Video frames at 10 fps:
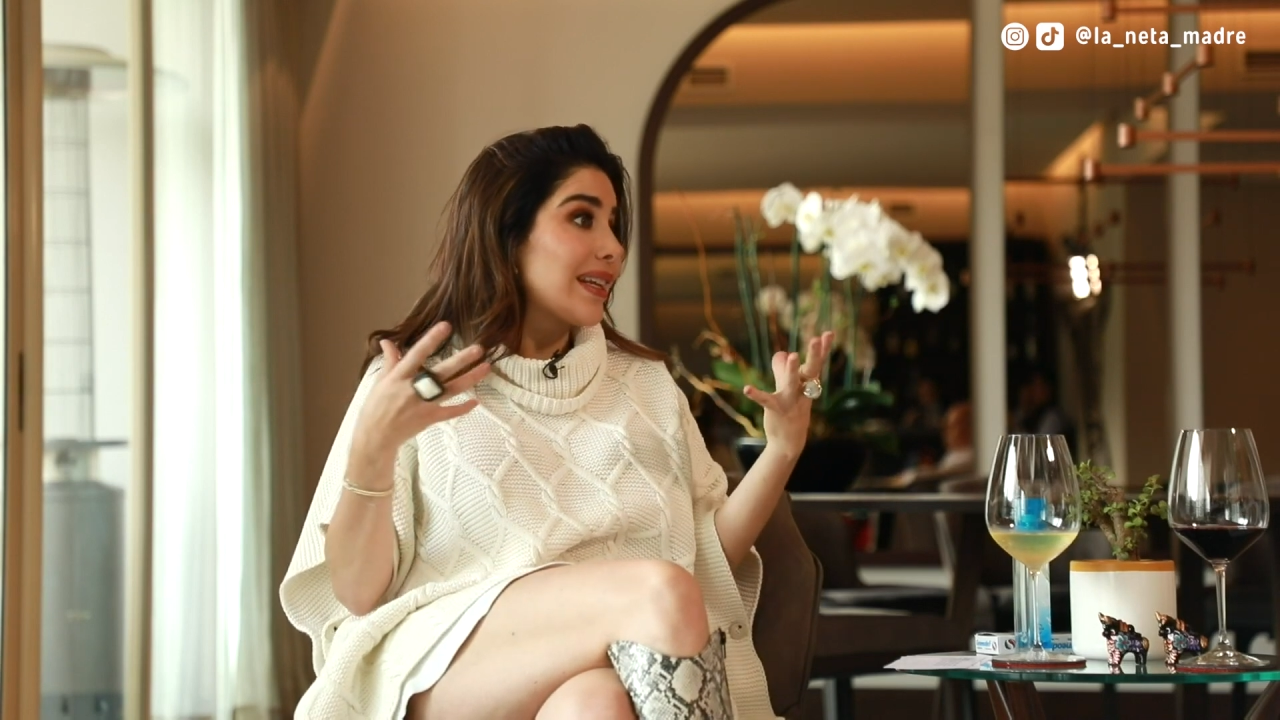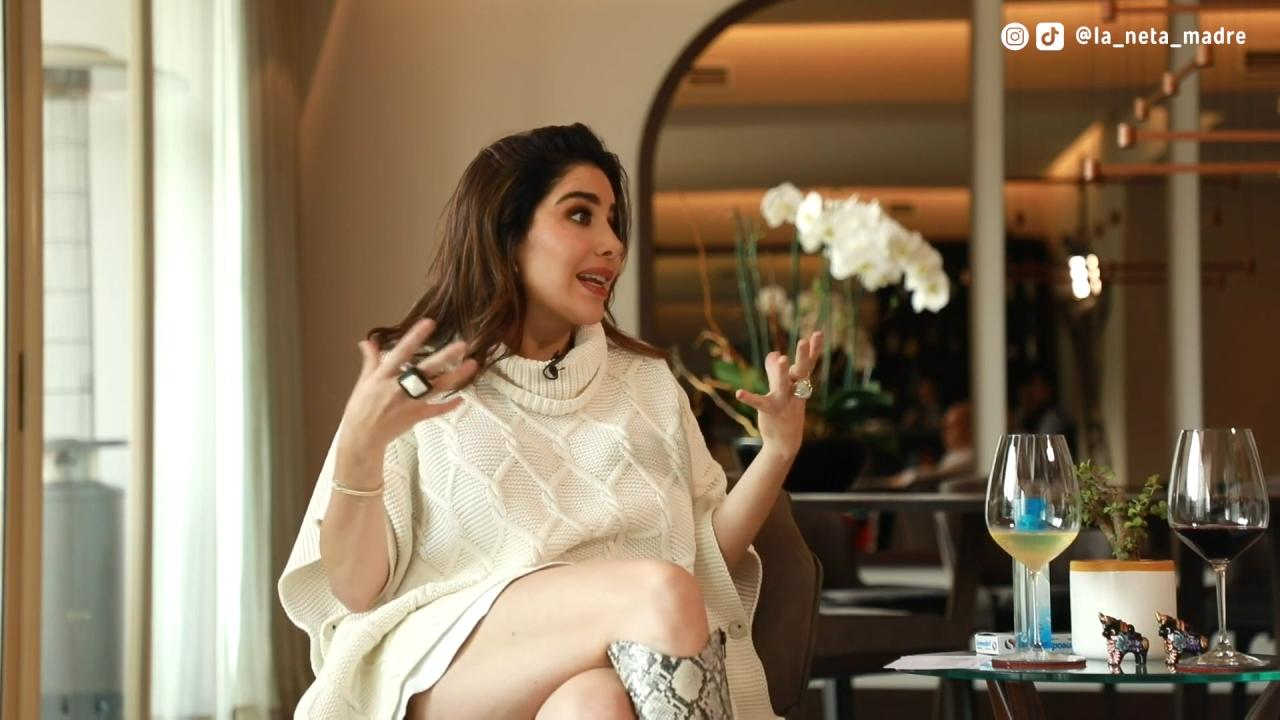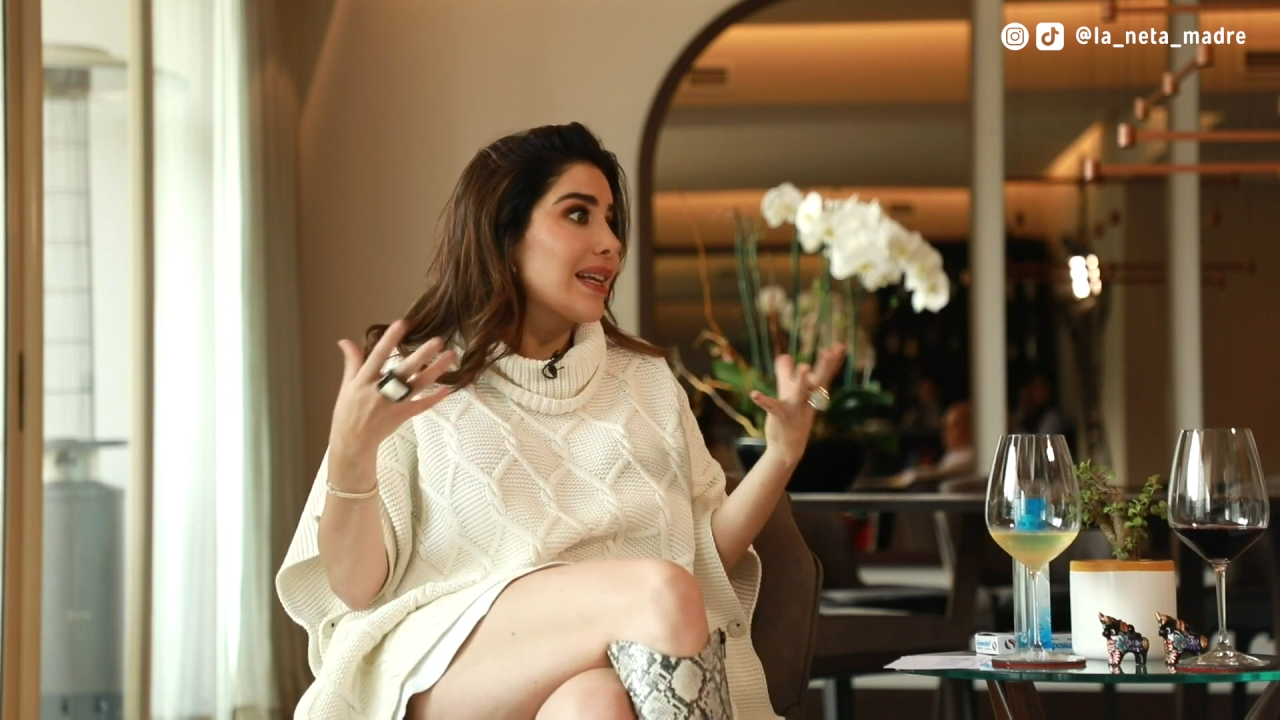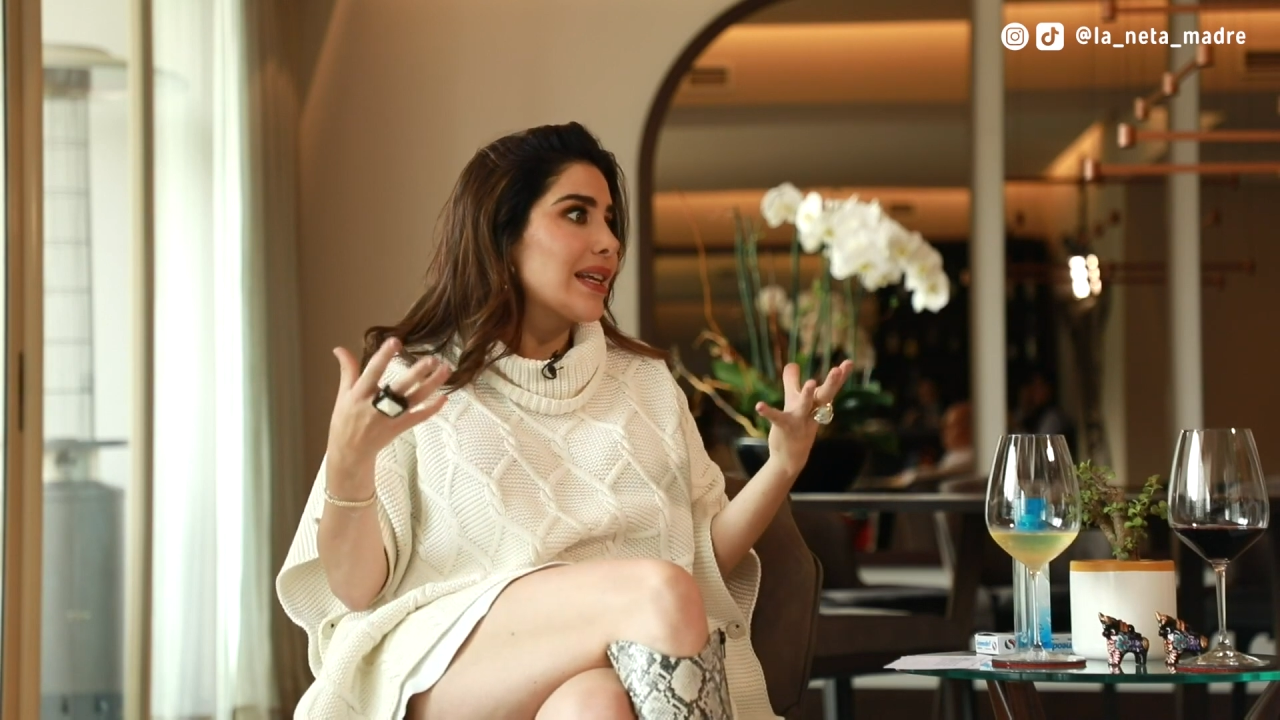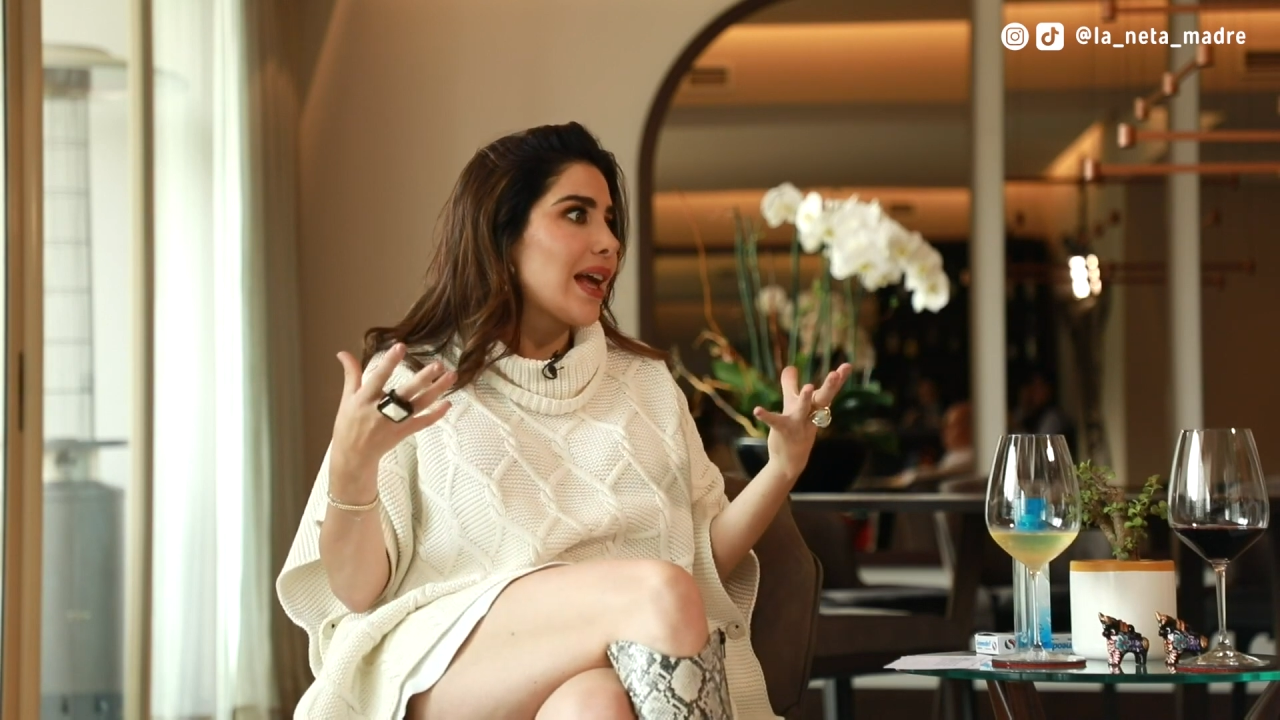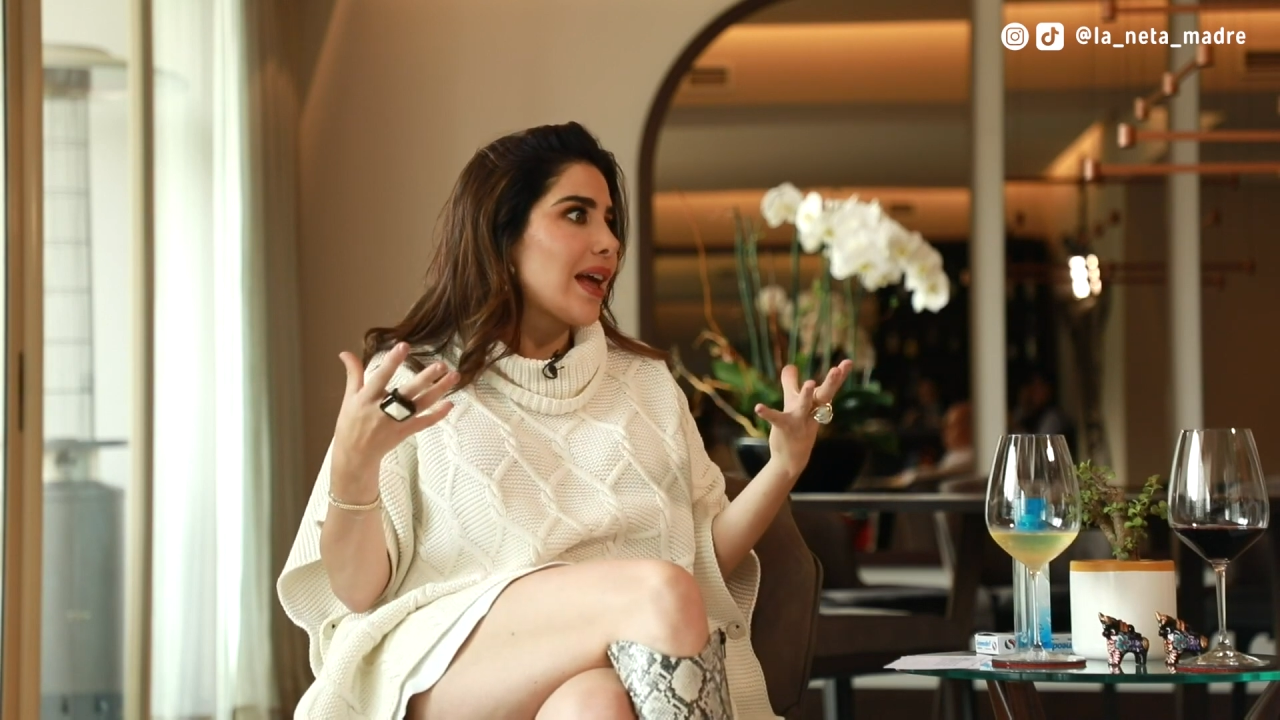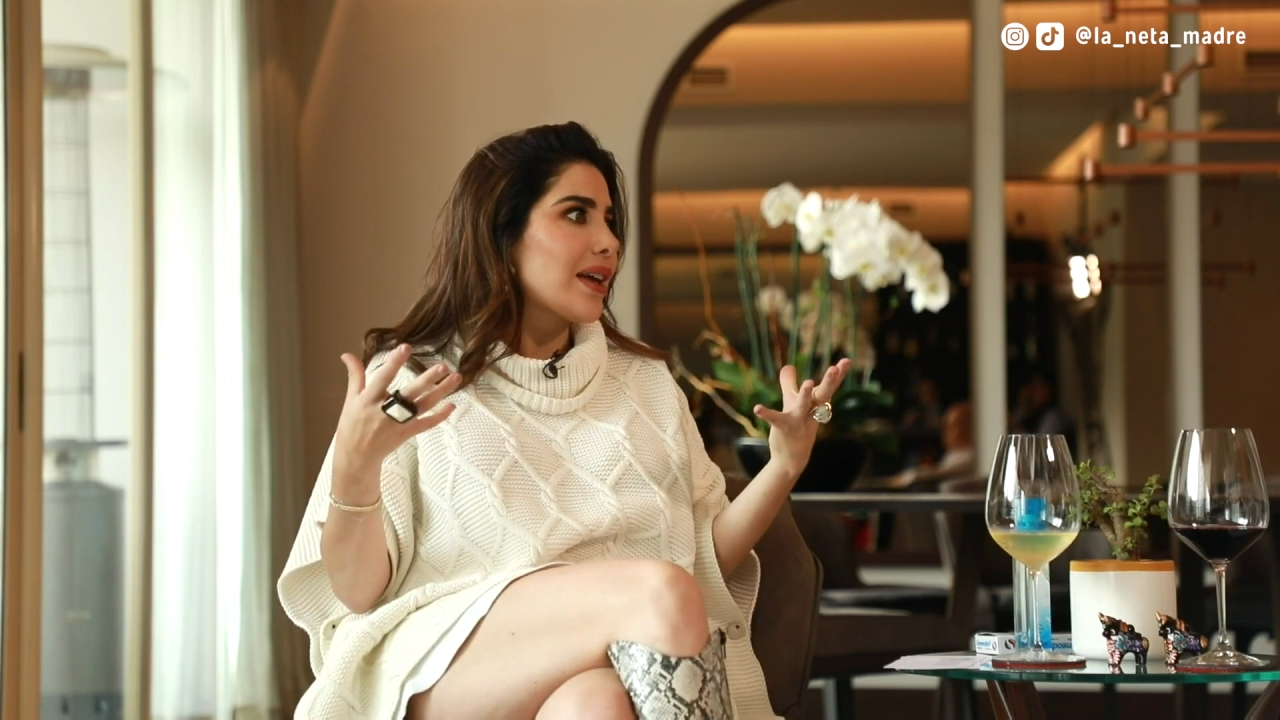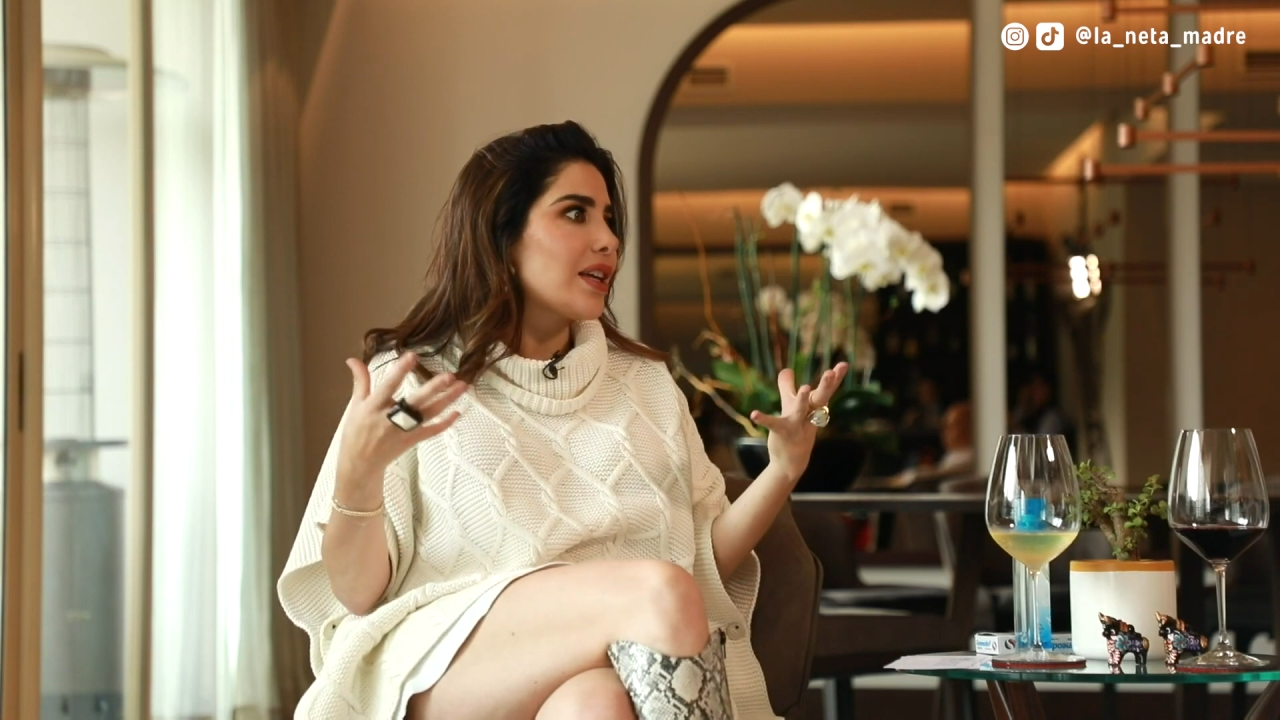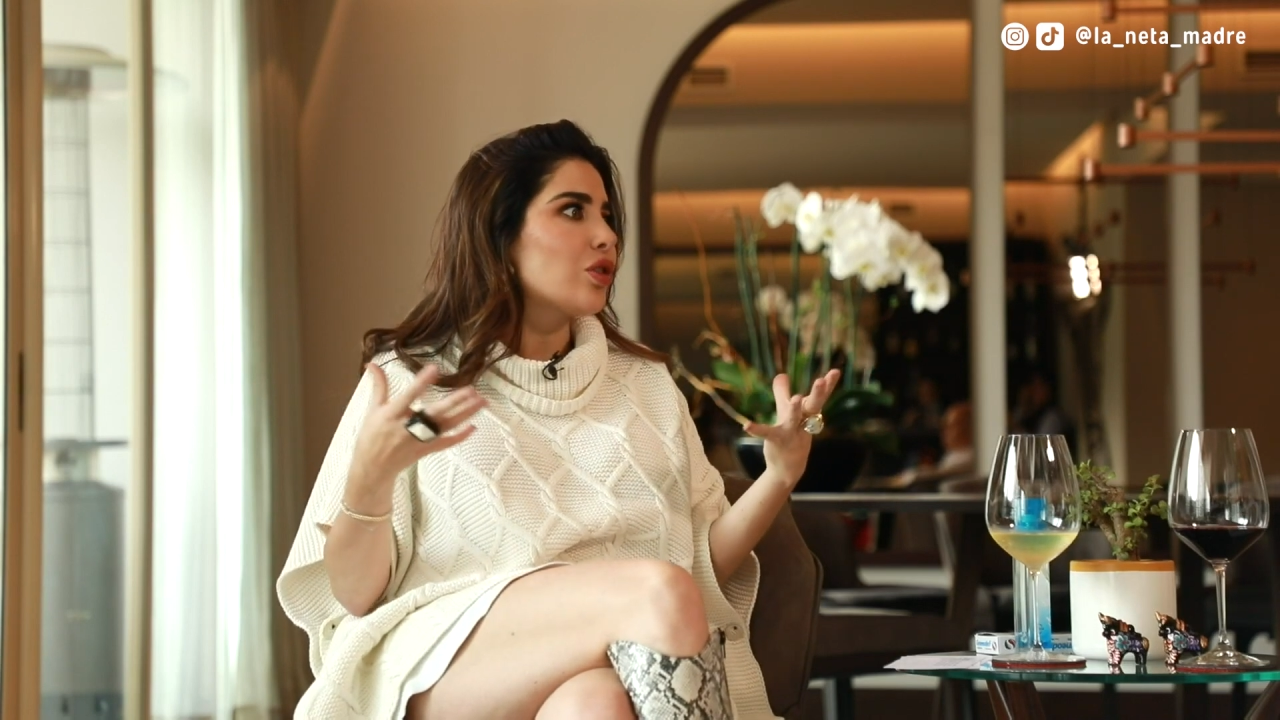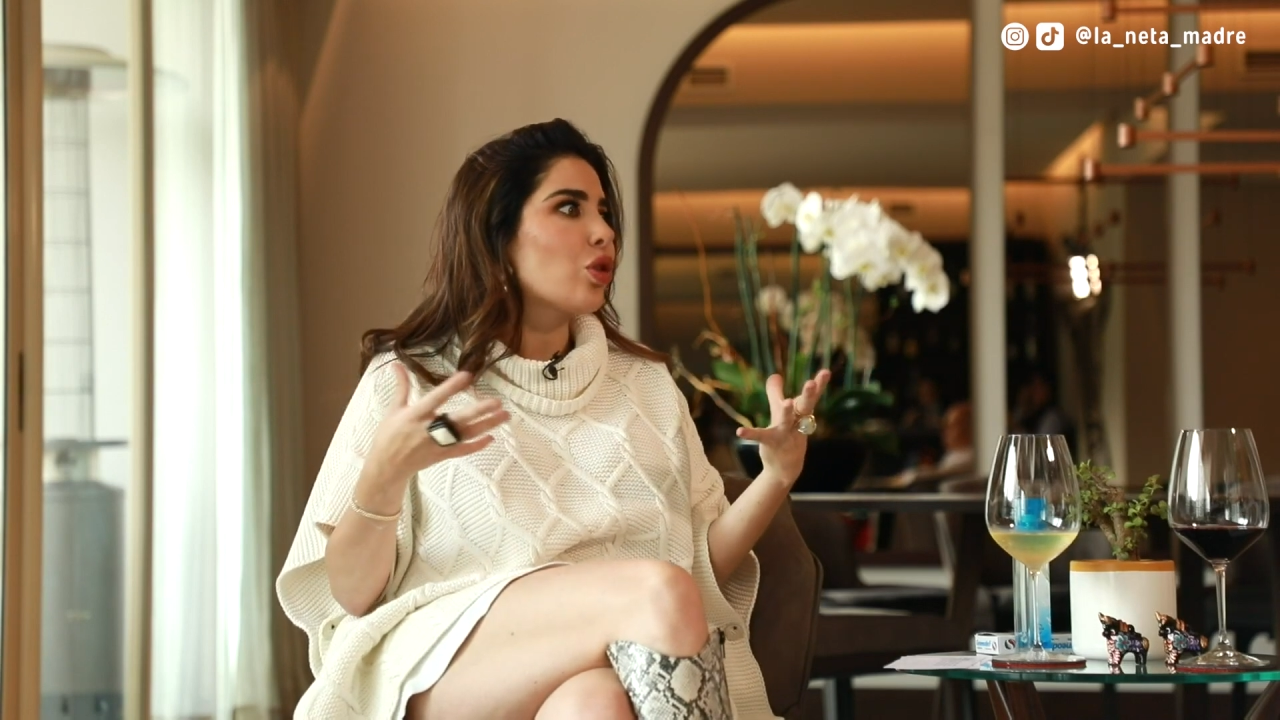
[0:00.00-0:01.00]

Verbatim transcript: energía y